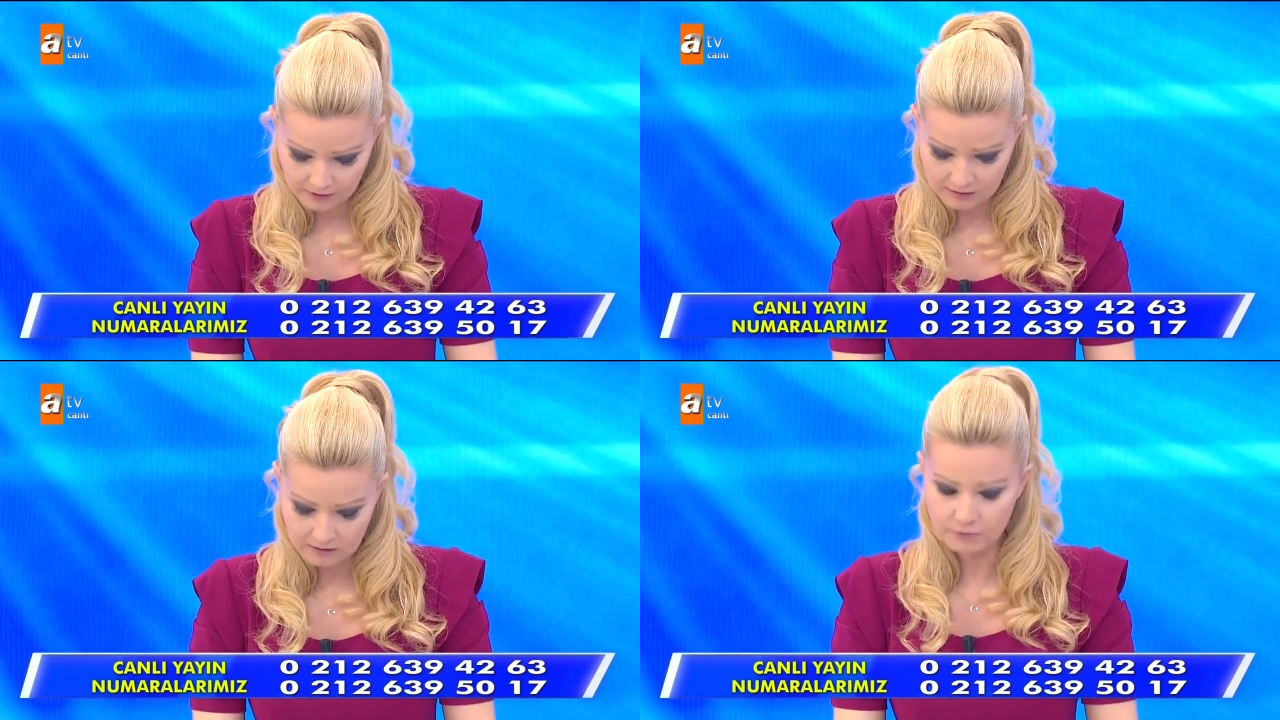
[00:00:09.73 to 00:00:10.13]

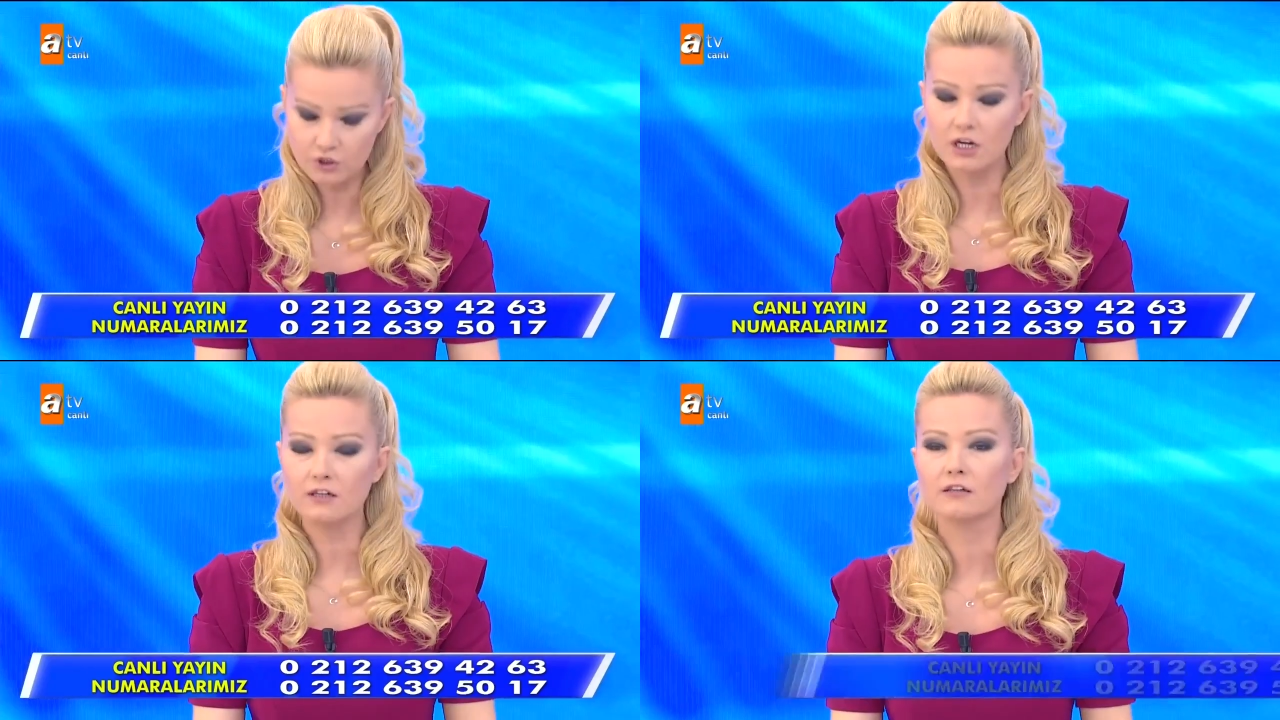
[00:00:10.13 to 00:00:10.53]
fazla
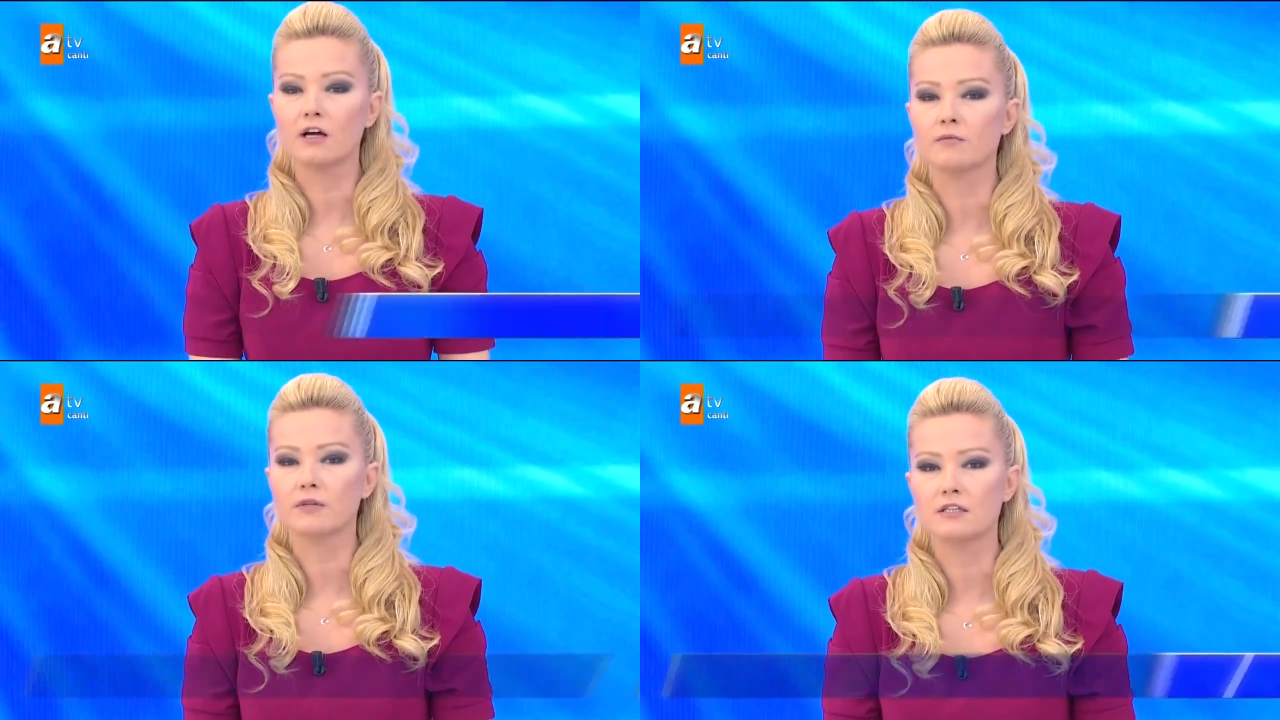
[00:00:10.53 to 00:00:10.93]
bıçak
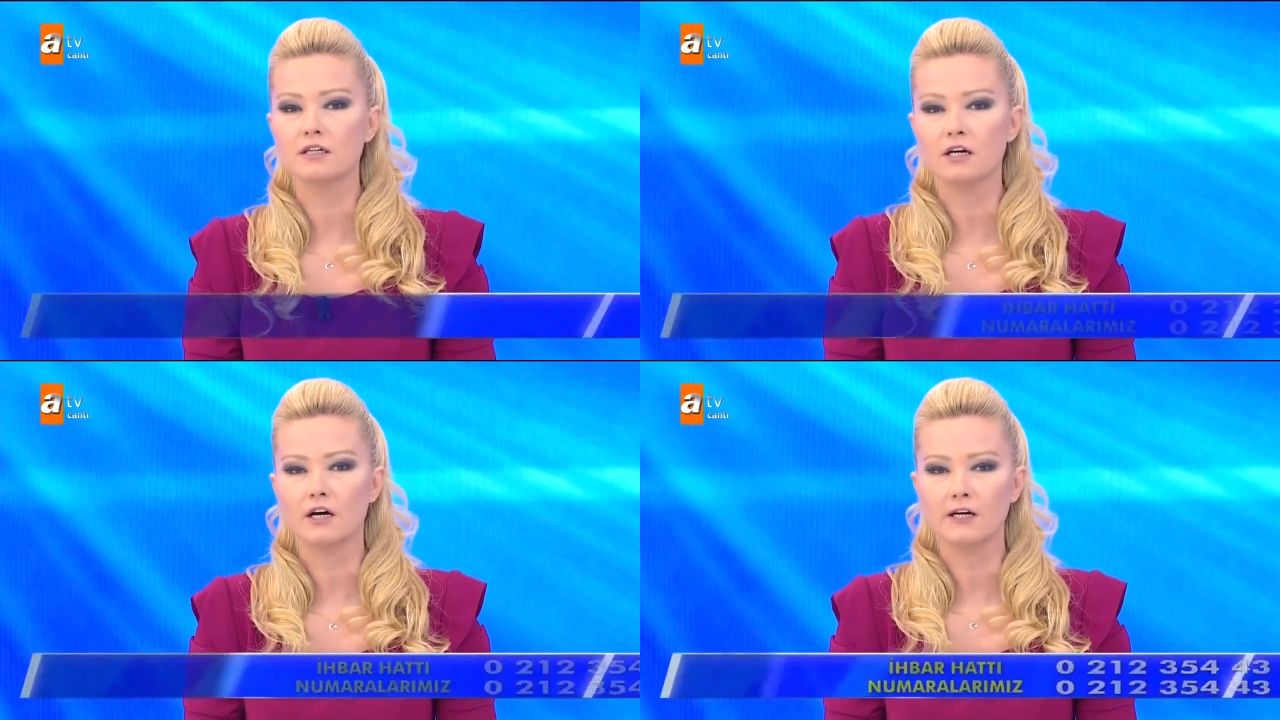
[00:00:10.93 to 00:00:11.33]

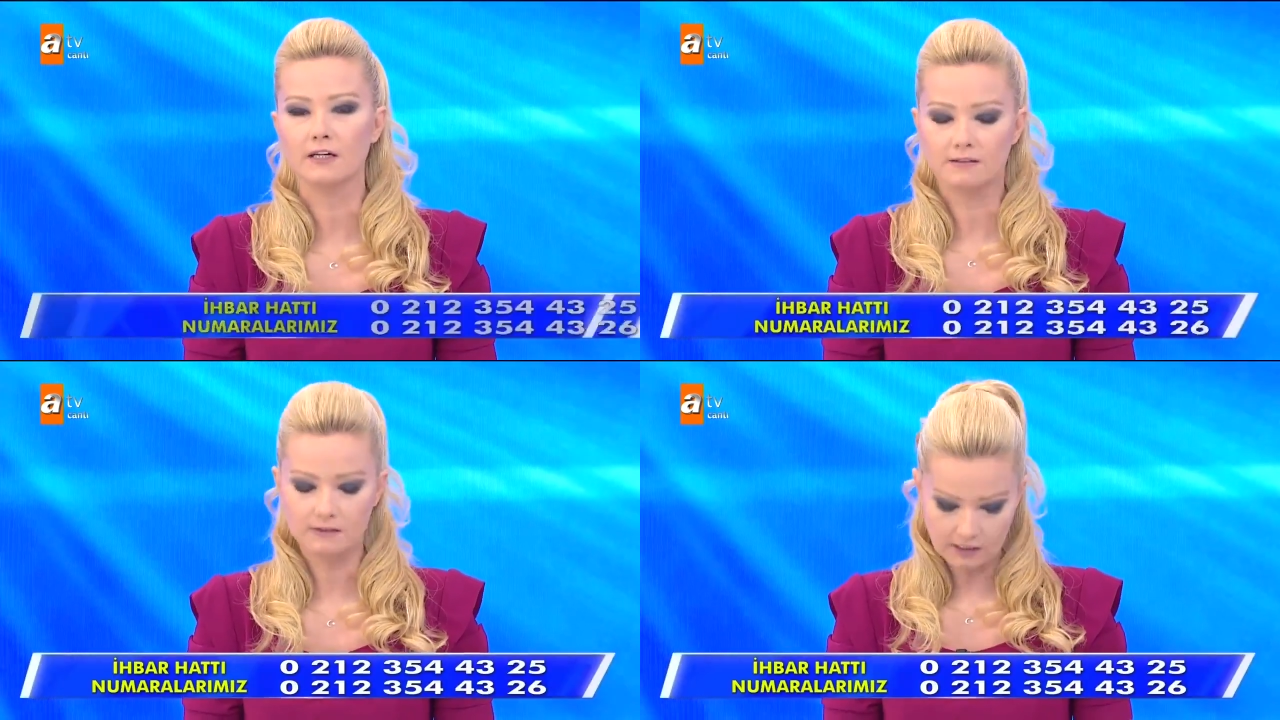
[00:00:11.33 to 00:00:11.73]
darbesiyle
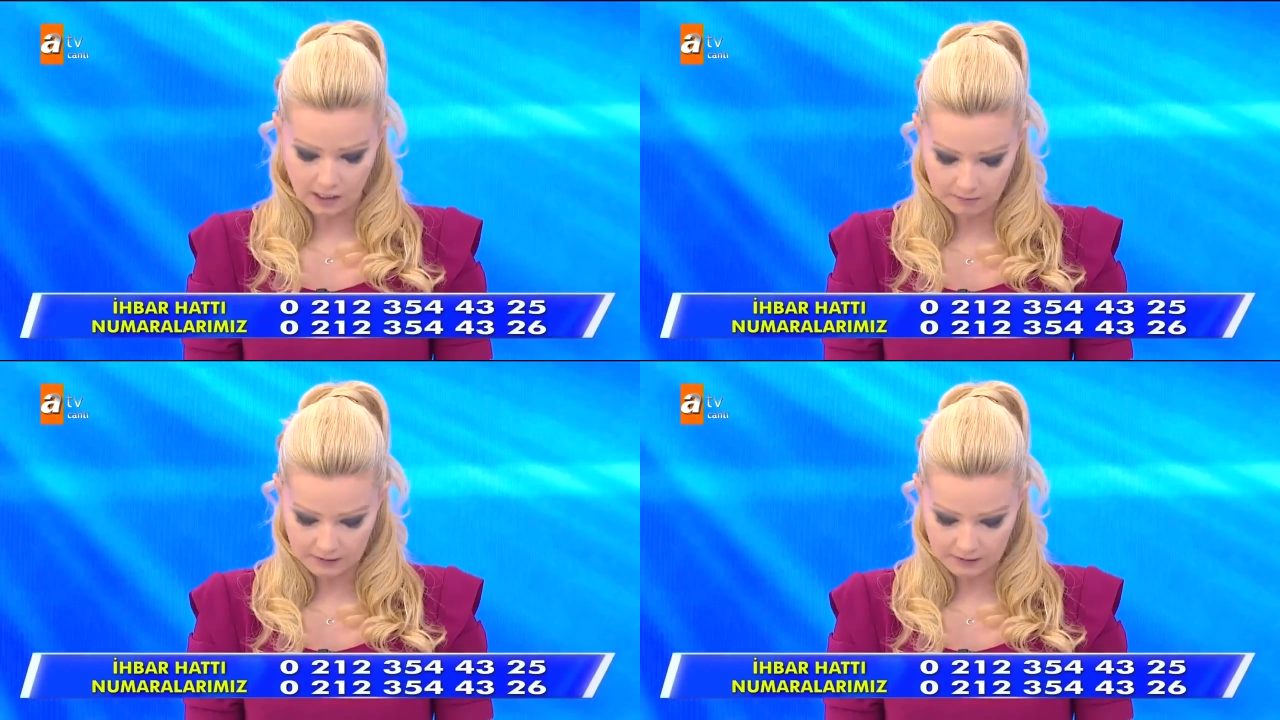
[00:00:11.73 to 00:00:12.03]
hayatını